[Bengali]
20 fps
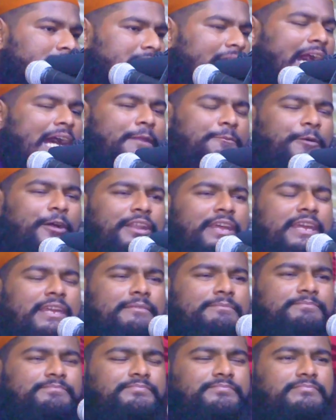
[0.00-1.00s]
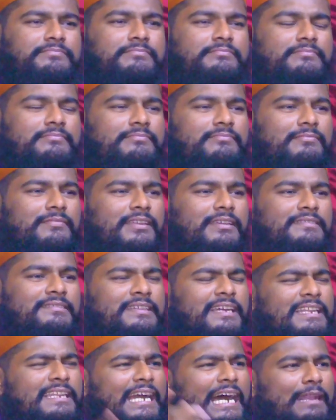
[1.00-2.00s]
তারপরে
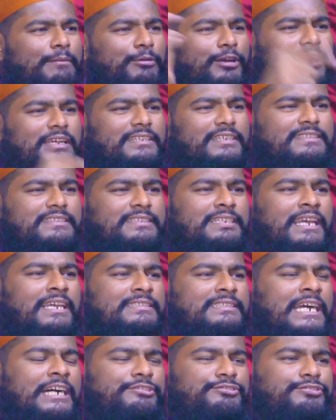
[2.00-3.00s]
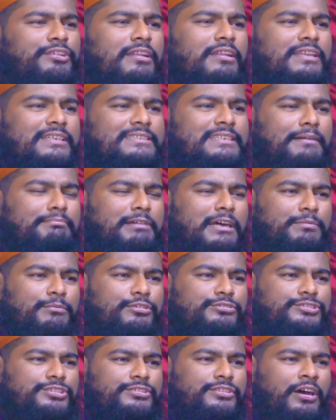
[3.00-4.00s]
সিরিয়াল বলে দিচ্ছে সাতচল্লিশ নাম্বার
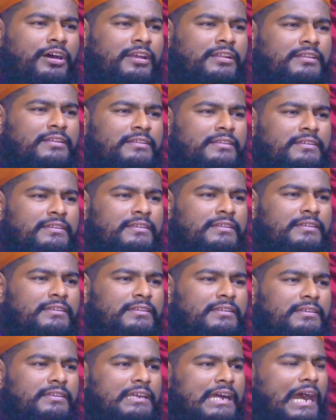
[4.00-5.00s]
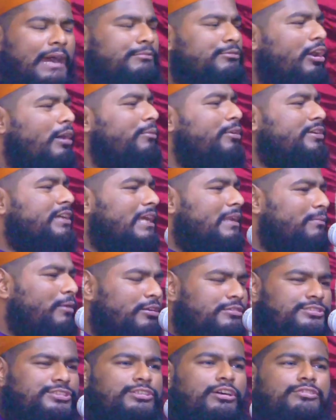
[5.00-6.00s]
বংশধর আমি অমকের
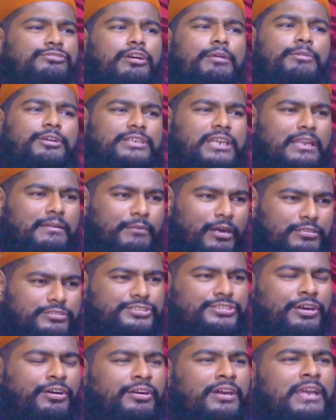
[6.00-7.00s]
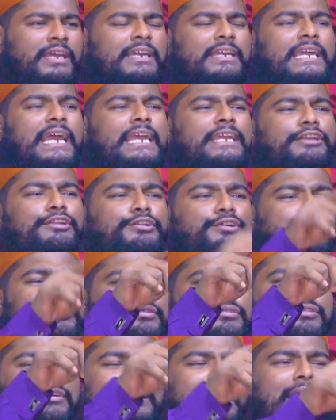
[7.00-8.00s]
বংশ তমকের বংশ এই
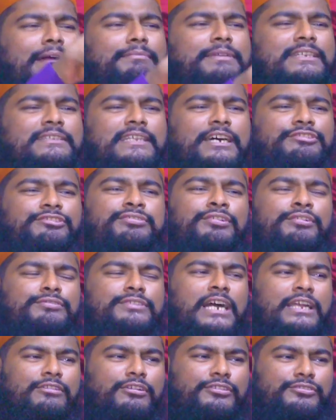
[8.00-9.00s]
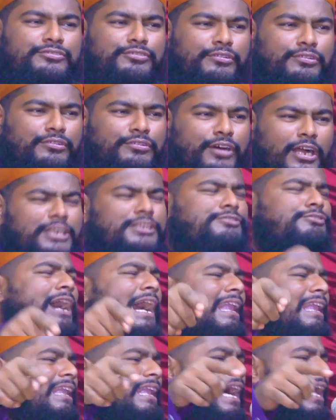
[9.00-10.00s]
নোংরামিটা ছোটানোর জন্যই তো
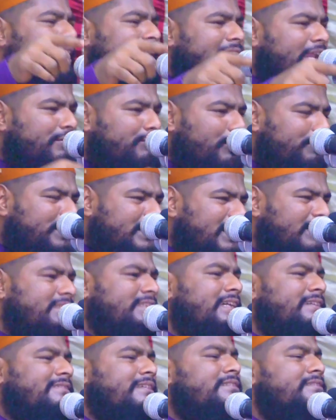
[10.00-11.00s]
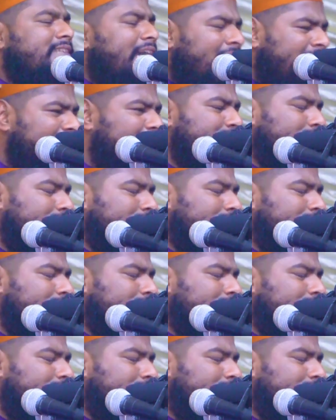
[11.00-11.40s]
আল্লাহ আল্লাহ নবীকে দিয়েছেন জাহেলি